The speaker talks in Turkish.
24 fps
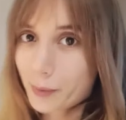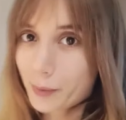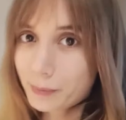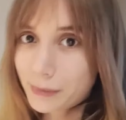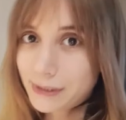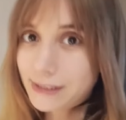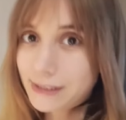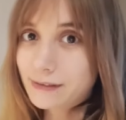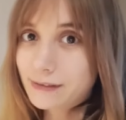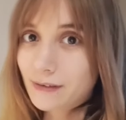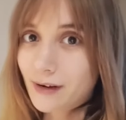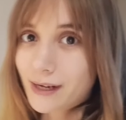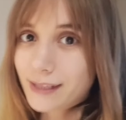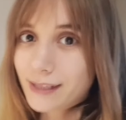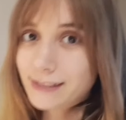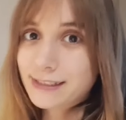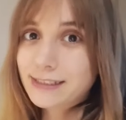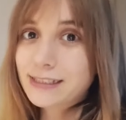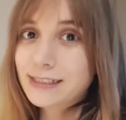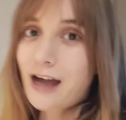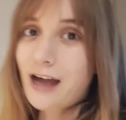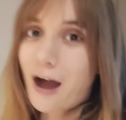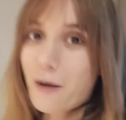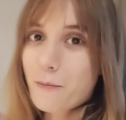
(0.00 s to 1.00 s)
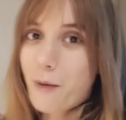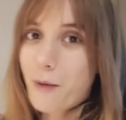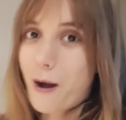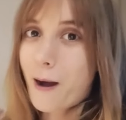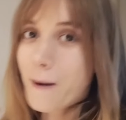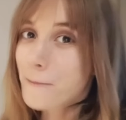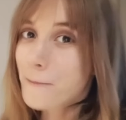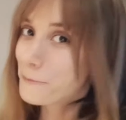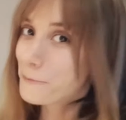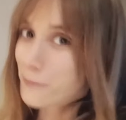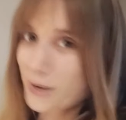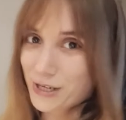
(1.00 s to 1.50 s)
balığı vardı
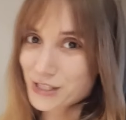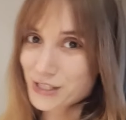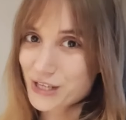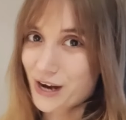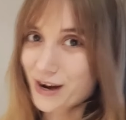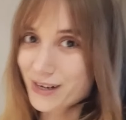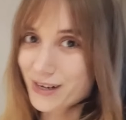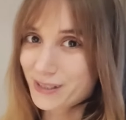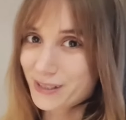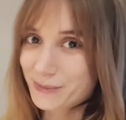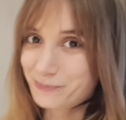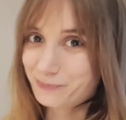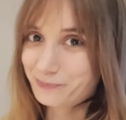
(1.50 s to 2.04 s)
ama başardım.